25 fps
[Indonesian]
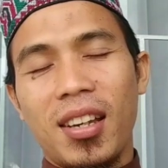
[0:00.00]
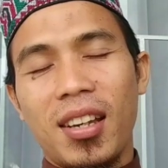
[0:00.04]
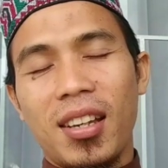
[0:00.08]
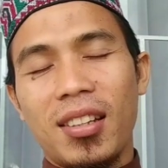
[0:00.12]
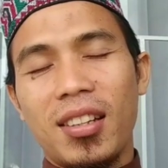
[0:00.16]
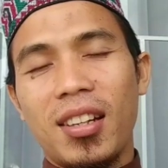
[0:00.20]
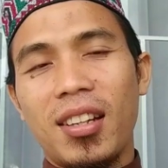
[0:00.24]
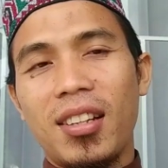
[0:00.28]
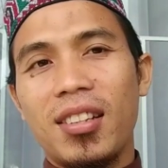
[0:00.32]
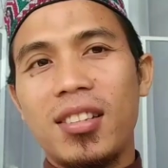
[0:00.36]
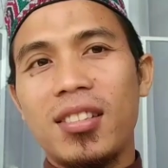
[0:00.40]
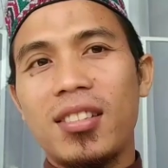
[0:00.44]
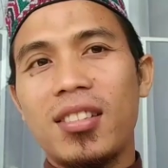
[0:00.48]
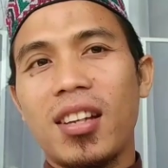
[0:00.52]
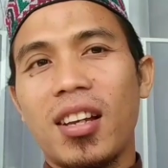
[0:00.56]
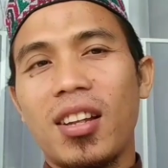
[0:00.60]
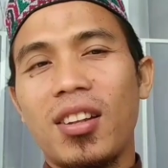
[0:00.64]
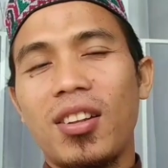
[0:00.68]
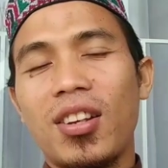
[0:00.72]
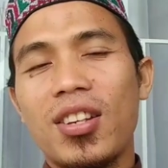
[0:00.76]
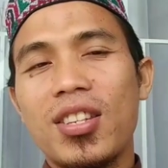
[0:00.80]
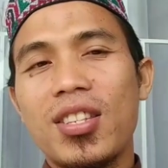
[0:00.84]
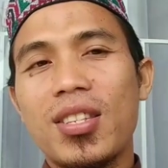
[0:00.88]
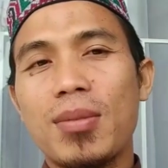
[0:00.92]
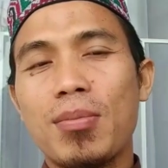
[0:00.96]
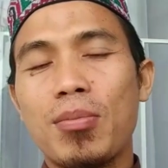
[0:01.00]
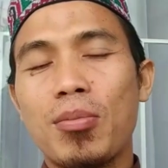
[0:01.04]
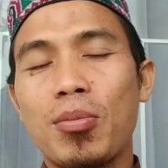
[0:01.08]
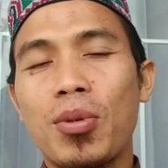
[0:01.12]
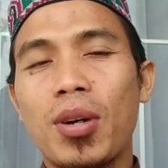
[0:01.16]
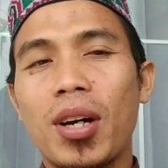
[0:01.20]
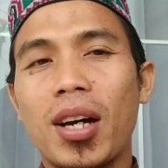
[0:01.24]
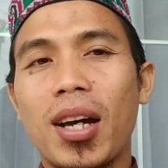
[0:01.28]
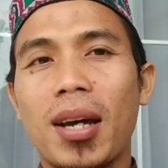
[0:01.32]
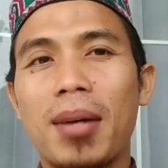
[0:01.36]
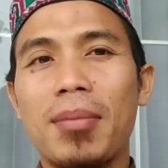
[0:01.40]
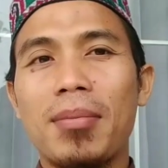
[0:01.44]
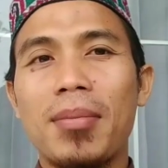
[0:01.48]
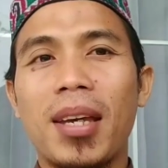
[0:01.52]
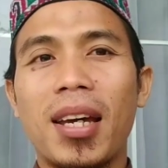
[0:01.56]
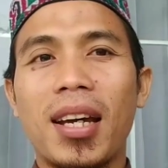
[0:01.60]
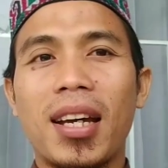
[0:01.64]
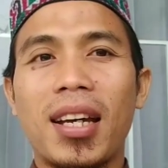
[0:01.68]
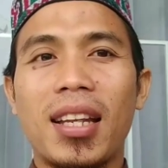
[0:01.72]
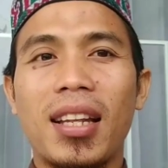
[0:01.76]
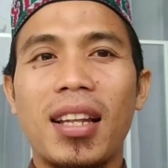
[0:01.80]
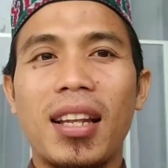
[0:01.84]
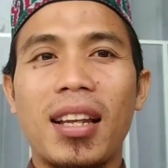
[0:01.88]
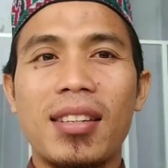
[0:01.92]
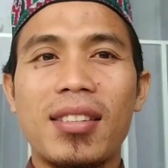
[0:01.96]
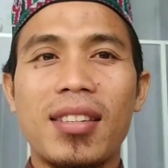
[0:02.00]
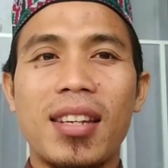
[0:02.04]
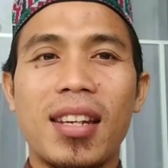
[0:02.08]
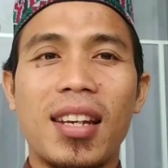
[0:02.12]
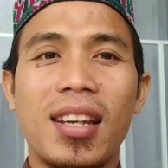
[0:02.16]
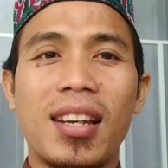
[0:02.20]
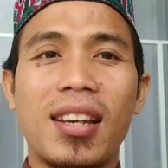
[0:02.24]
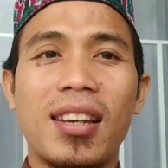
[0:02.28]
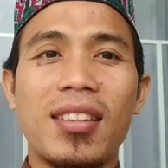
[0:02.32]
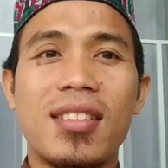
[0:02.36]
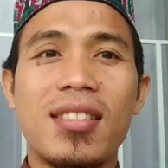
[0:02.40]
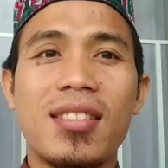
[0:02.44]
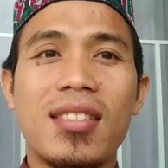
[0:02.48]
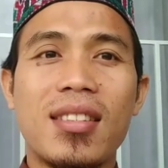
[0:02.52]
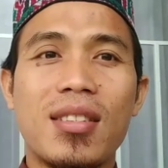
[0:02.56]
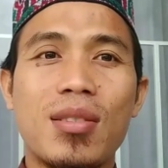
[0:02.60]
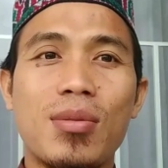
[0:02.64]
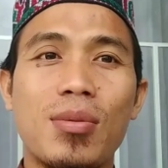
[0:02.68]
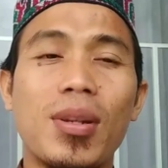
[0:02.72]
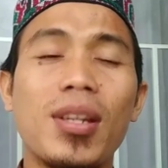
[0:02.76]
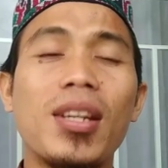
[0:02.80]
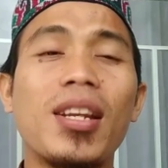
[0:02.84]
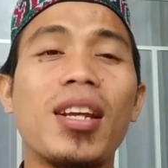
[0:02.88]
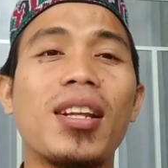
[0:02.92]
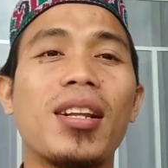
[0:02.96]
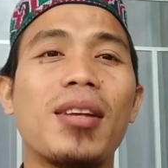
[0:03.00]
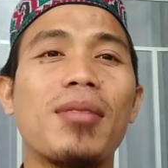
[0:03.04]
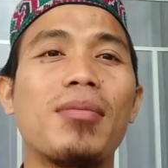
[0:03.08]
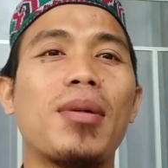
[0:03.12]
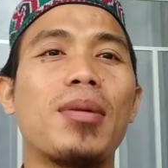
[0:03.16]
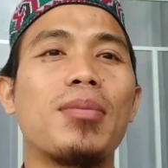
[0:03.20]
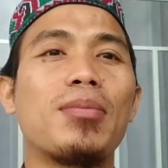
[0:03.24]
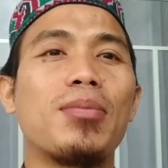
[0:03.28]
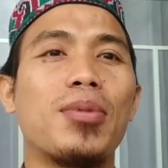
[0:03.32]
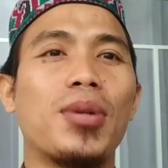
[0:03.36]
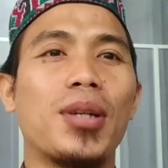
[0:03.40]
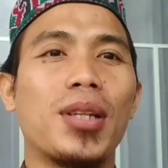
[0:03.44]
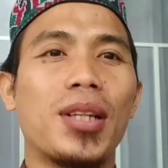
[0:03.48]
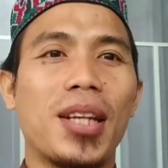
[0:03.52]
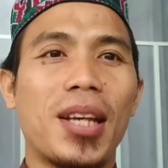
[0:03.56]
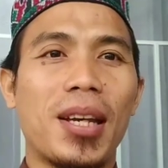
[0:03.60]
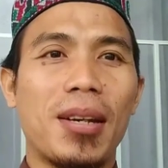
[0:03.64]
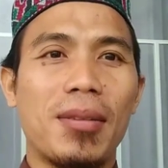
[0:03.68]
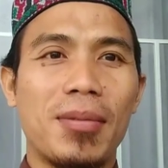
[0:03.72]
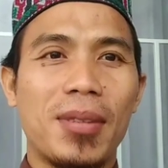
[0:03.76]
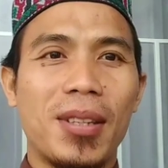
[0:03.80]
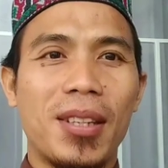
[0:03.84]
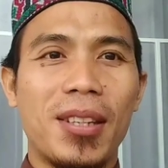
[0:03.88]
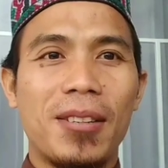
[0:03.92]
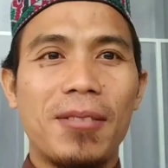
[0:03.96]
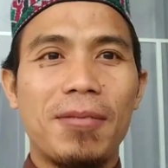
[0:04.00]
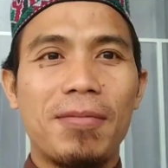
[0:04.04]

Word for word: dan insya Allah semua kami akan laksanakan sesuai dengan kemampuan kami